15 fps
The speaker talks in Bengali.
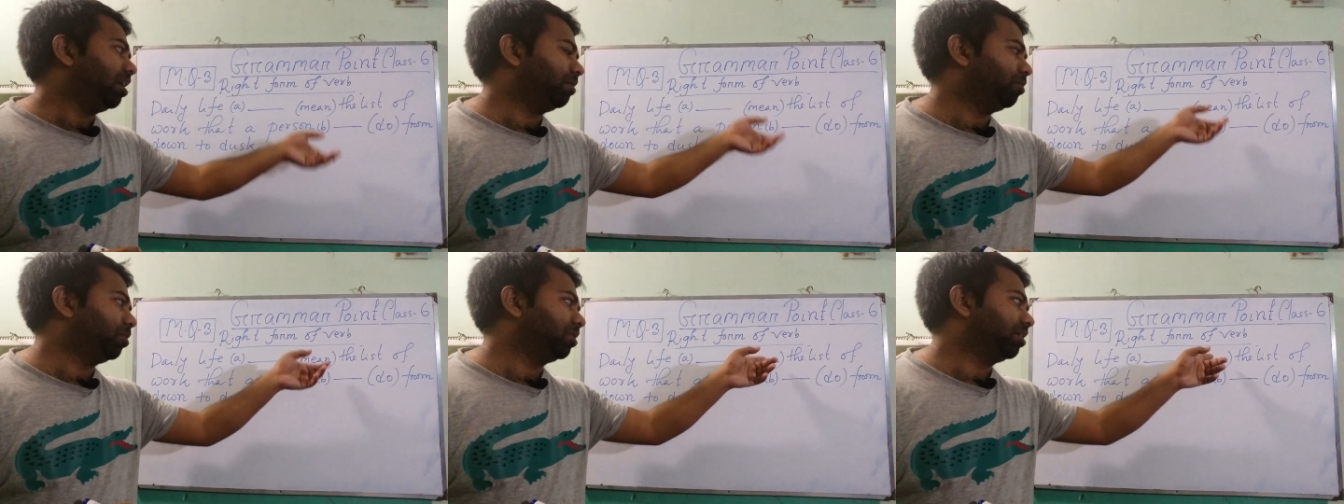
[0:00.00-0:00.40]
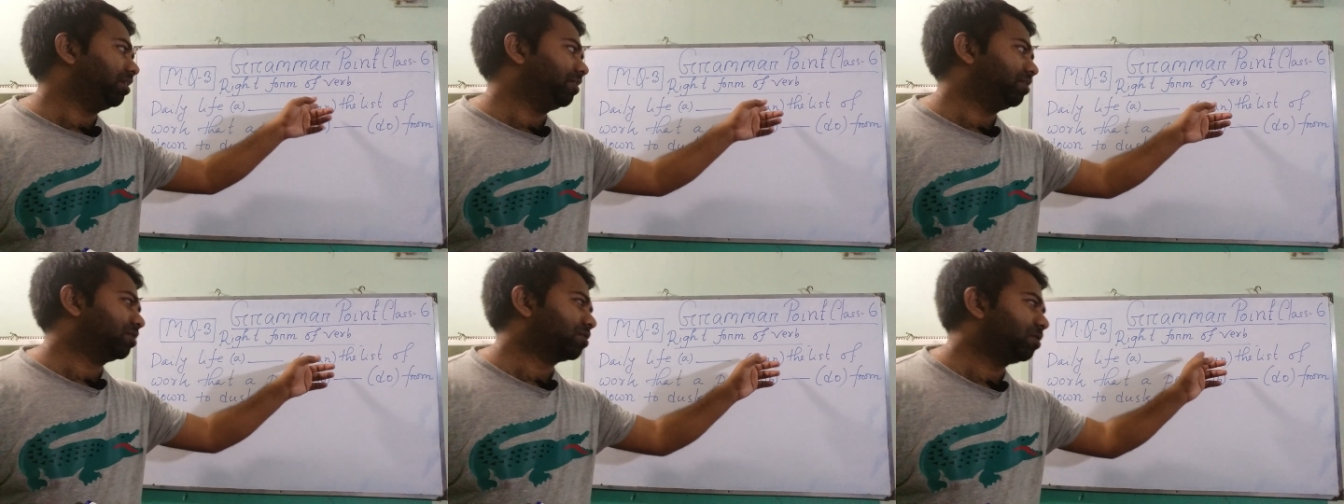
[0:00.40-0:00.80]
এবং
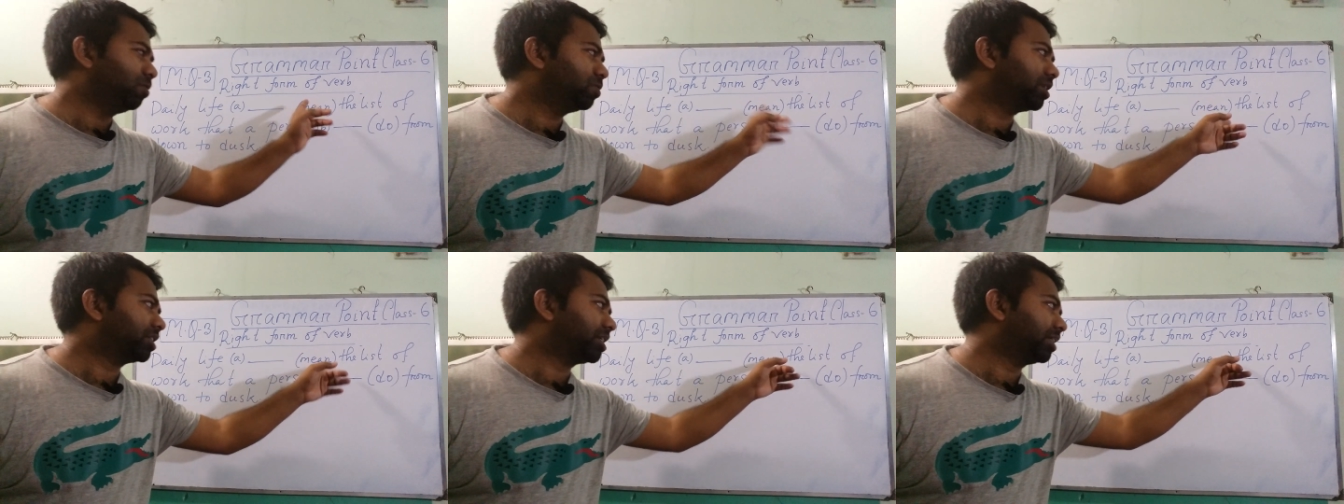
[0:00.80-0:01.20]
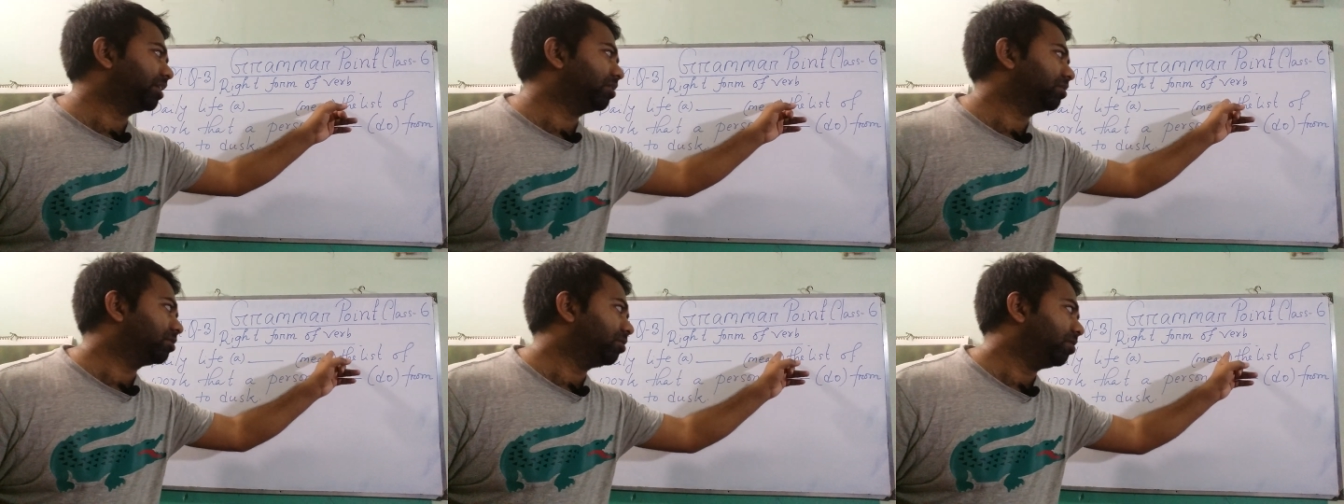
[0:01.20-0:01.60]
ক্লুটা
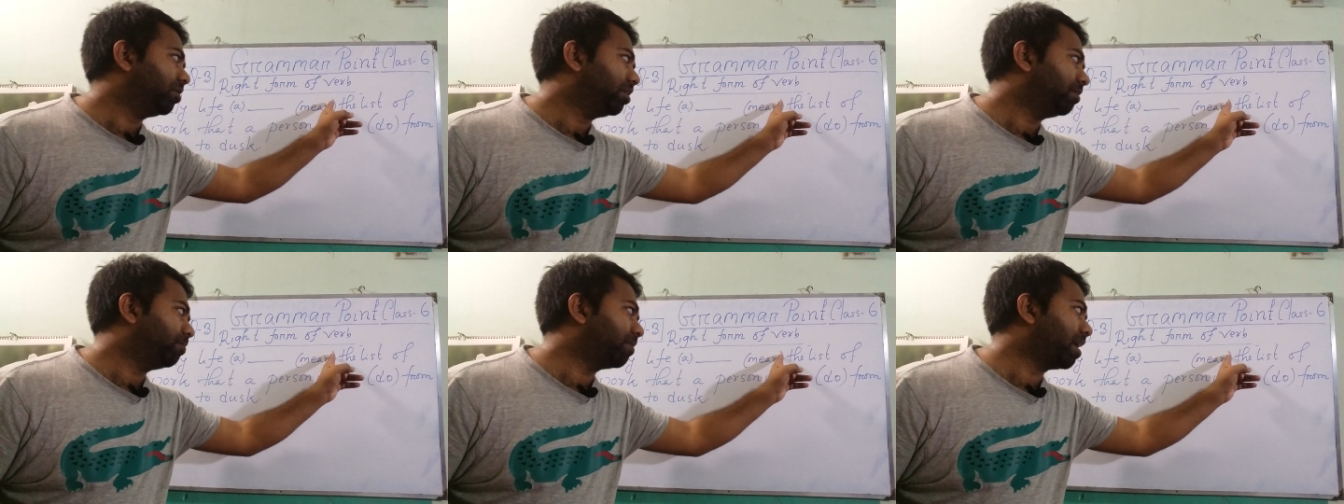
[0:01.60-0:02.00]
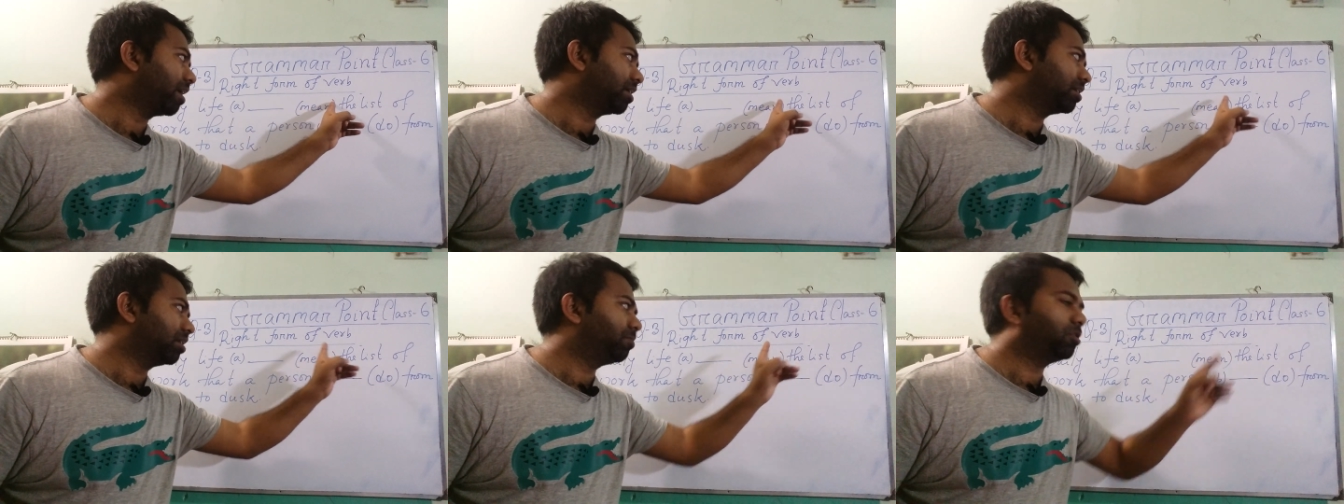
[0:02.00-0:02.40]
সাধারণত
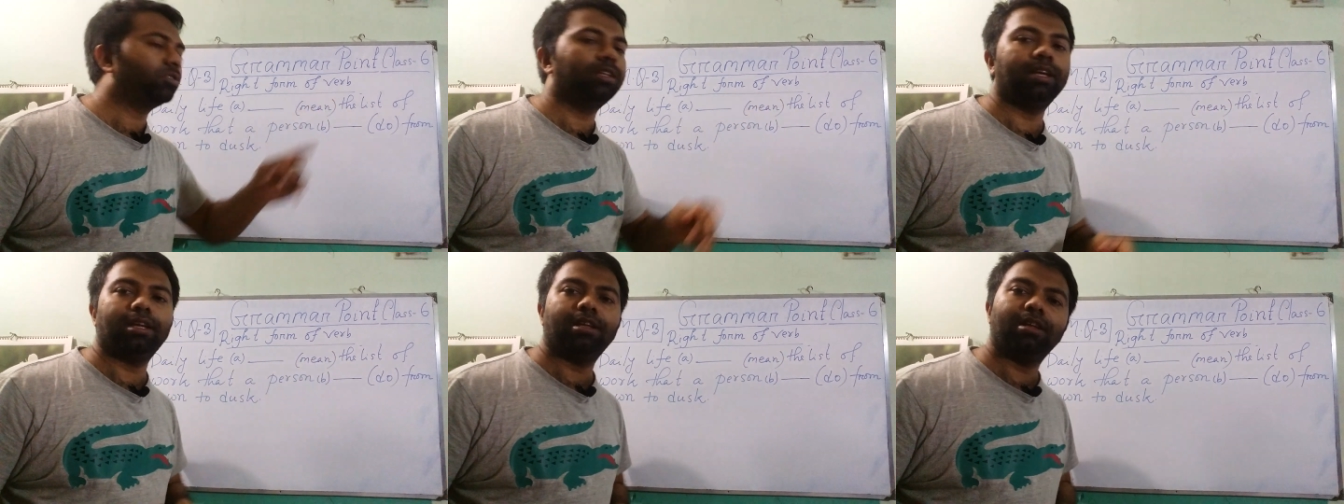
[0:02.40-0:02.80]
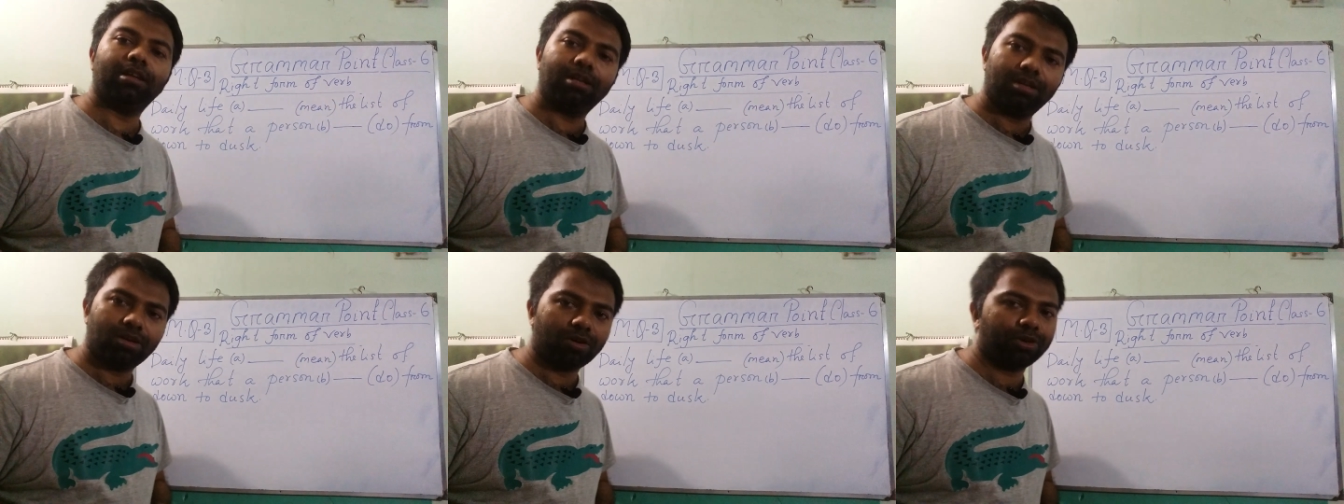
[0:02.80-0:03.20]
ব্রাকেটের মধ্যেই
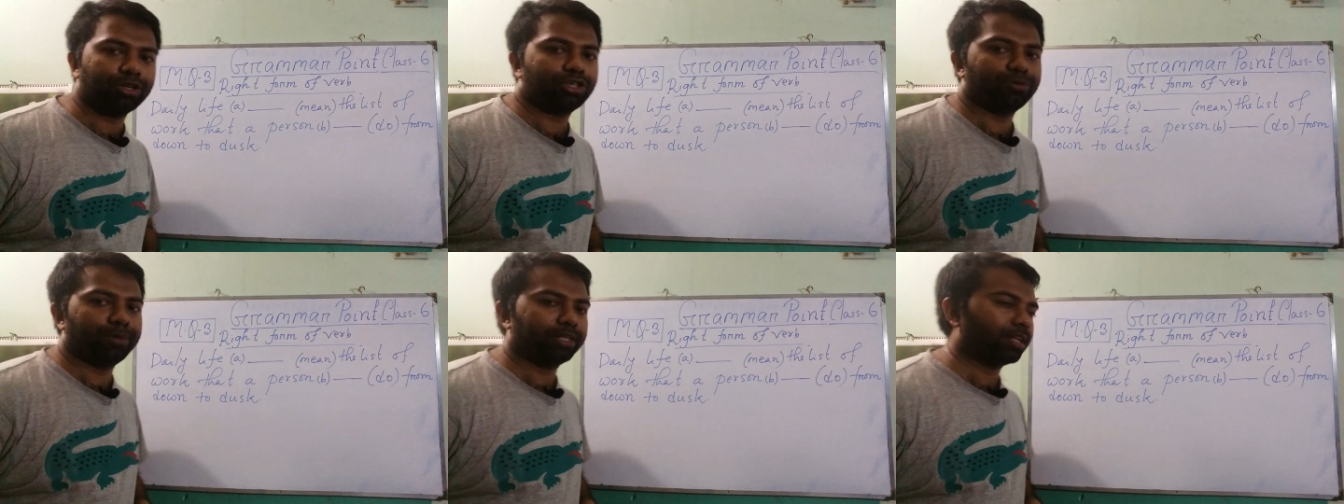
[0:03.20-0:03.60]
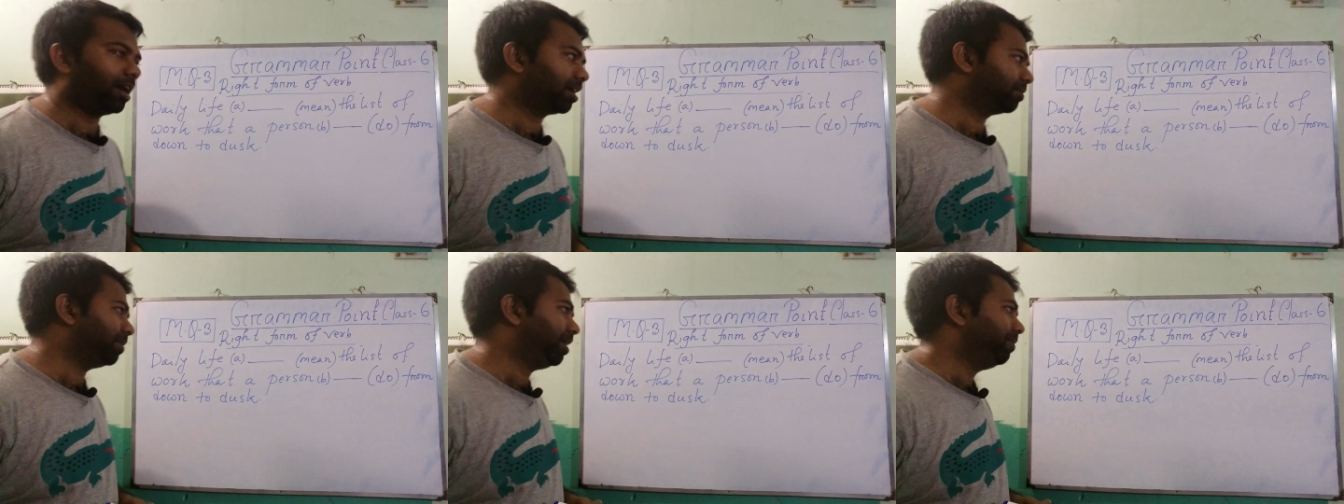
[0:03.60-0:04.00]
অনেক সময়
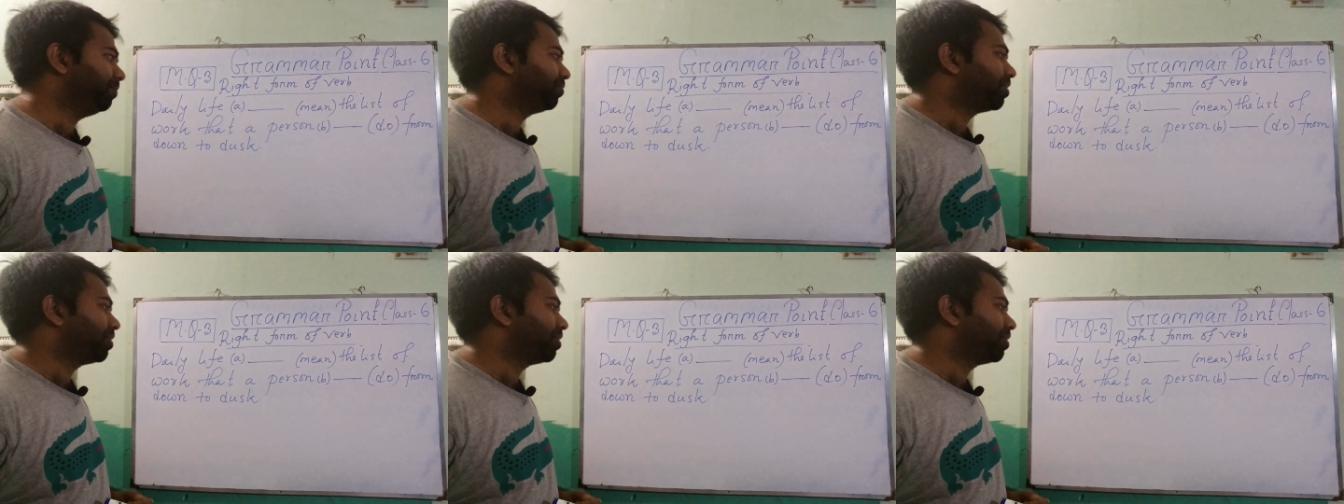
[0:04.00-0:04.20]
থাকবে